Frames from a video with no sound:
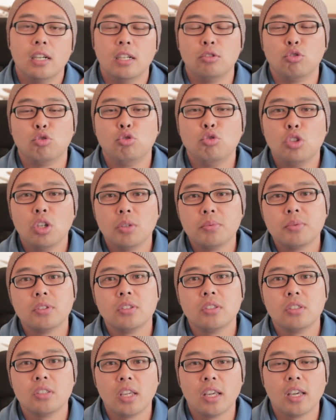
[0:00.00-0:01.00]
2겹
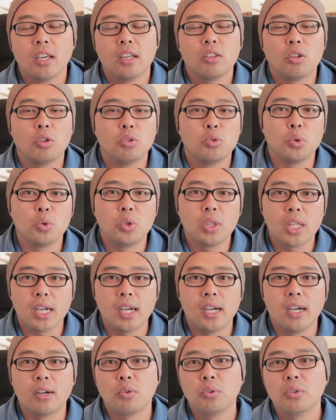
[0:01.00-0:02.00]
쓰는 게 더
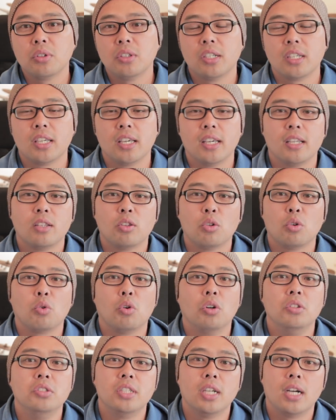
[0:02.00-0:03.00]
좋다고 그렇게 또
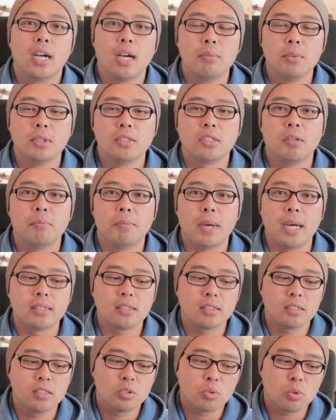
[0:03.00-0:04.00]
권장하면서
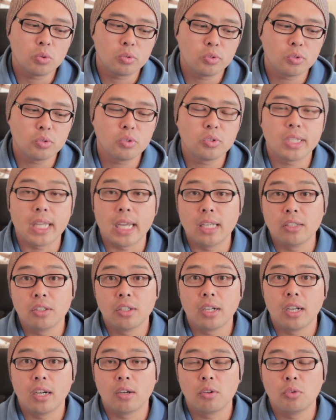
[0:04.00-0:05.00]
마스크는 꼭 쓰고
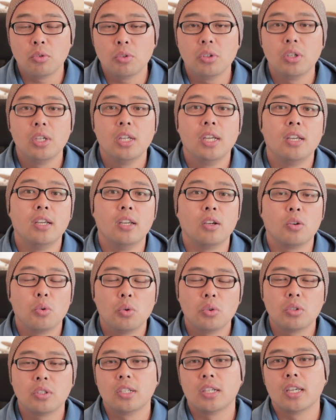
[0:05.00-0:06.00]
다녀라고
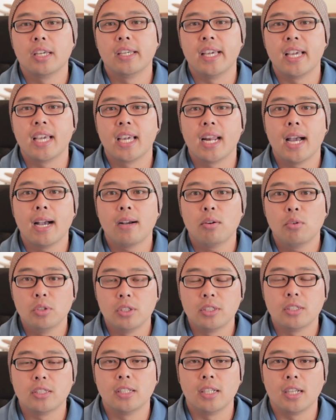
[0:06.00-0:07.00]
꼭 그렇게 얘기를 하고
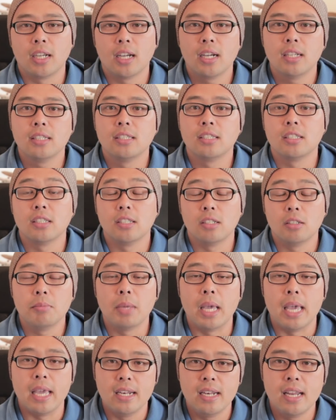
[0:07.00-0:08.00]
있으니까 지금
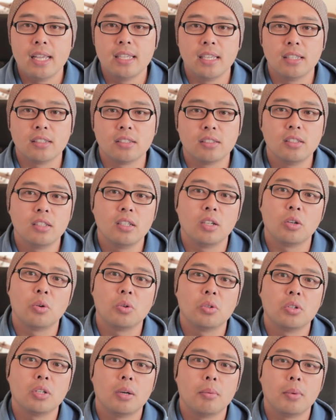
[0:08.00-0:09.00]
LA에서는 이
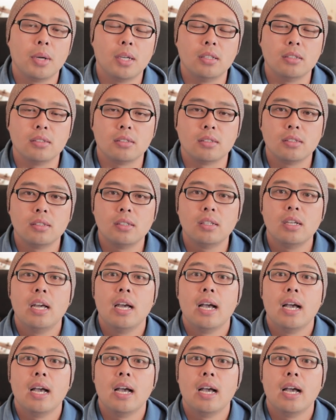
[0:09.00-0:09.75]
코로나 바이러스